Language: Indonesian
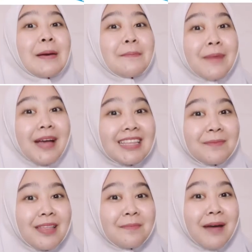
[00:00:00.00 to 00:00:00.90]
Baik
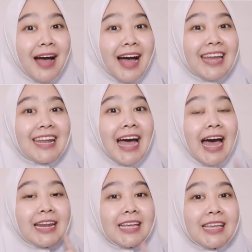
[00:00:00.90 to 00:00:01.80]
teman-teman,
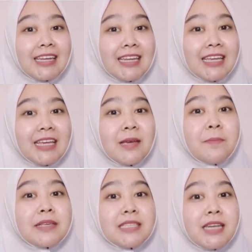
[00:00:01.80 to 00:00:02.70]
hari ini
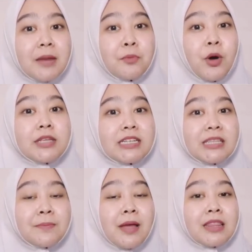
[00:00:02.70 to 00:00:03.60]
Miss mau ajak
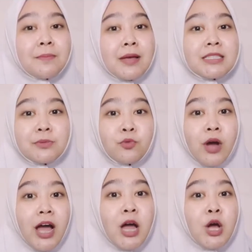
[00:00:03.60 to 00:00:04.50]
teman-teman
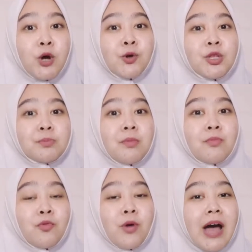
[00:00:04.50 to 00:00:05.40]
semua untuk
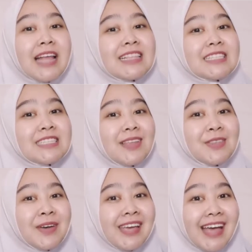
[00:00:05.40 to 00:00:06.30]
membuat
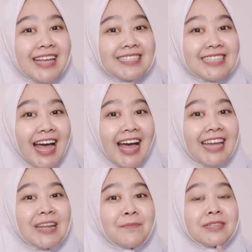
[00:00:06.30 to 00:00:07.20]
satu
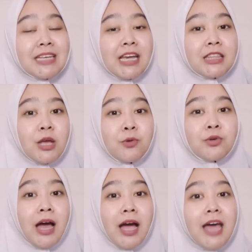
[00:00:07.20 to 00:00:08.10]
hiasan yang bisa kita
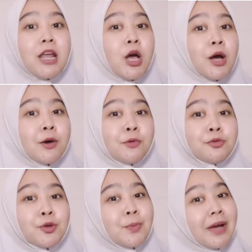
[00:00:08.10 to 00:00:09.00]
gunakan
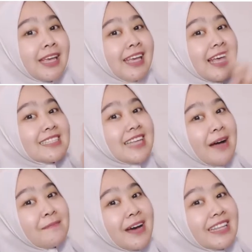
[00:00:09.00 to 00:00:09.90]
untuk menghias
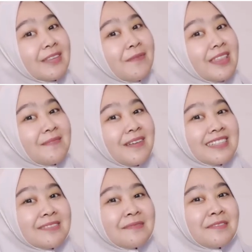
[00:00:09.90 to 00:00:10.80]
kamar teman-teman
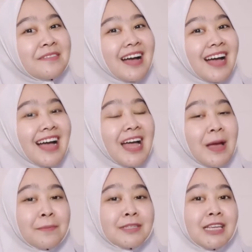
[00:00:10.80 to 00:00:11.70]
semua.
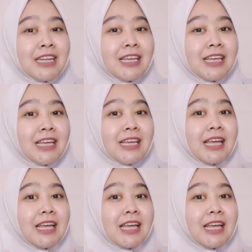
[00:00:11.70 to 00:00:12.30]
Bisa di